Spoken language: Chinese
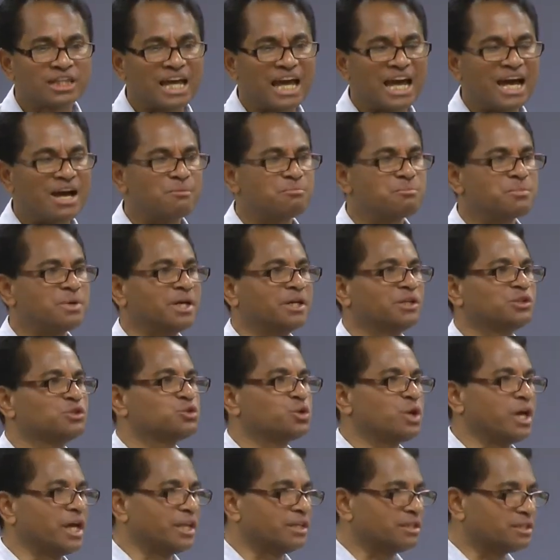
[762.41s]
他们
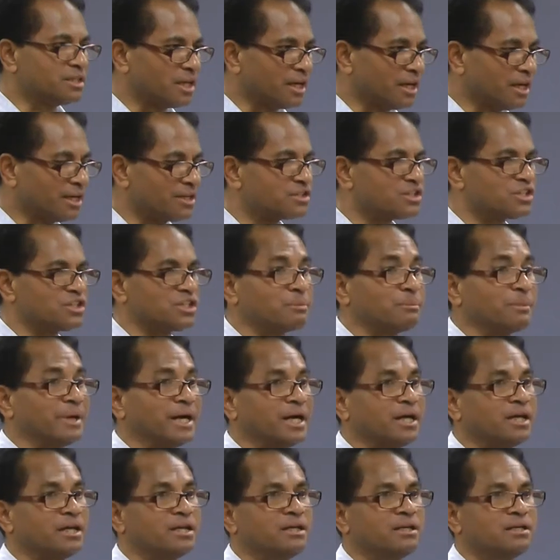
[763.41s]
选择是什
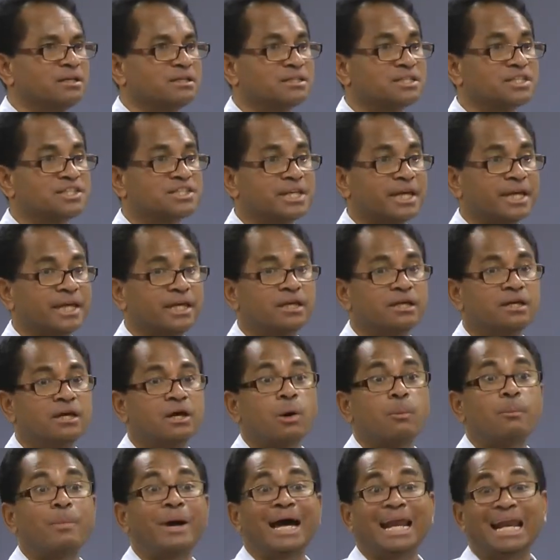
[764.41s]
么？是谁？
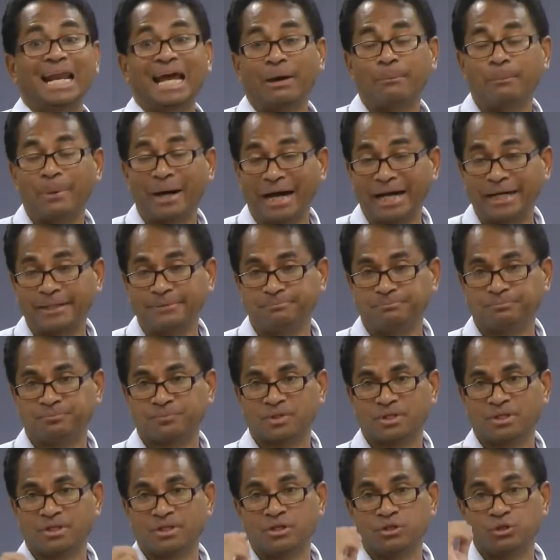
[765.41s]
巴拉巴，
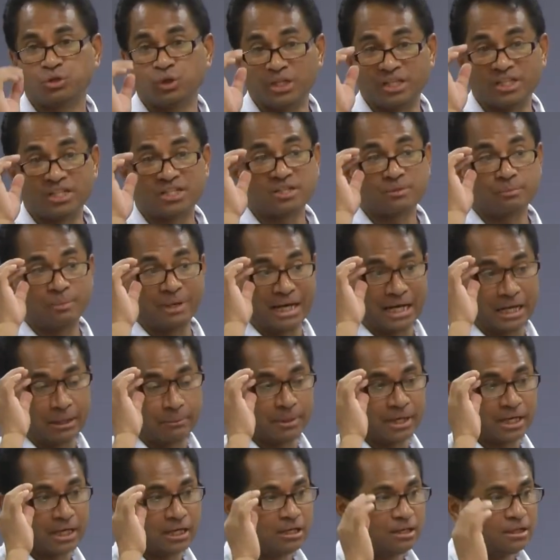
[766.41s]
选择是巴
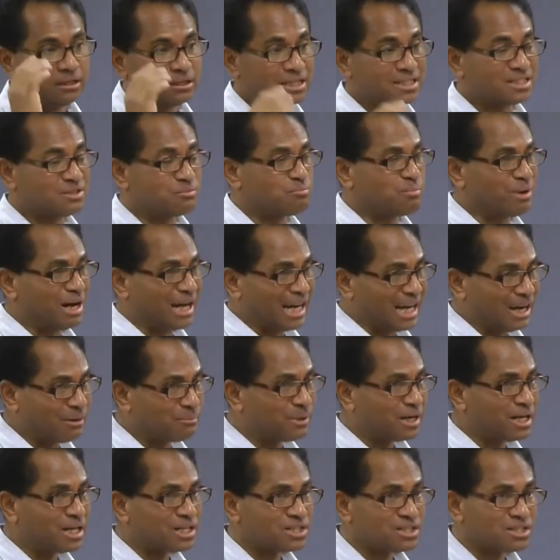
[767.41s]
拉巴。但是巴
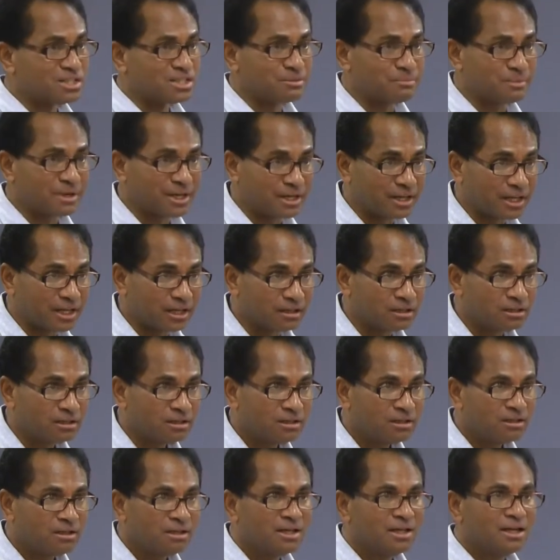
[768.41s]
拉巴是什么
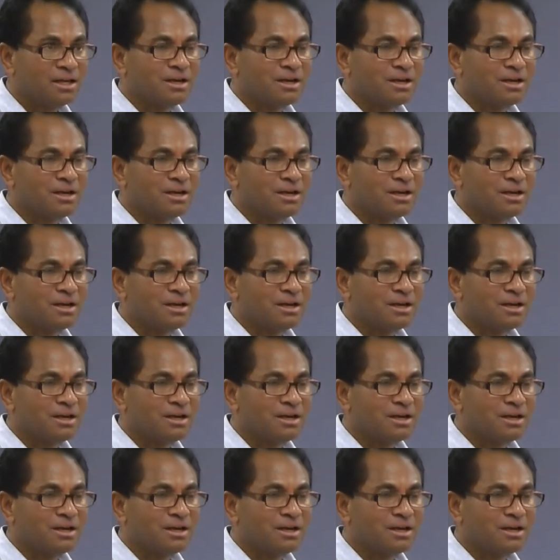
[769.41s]
人？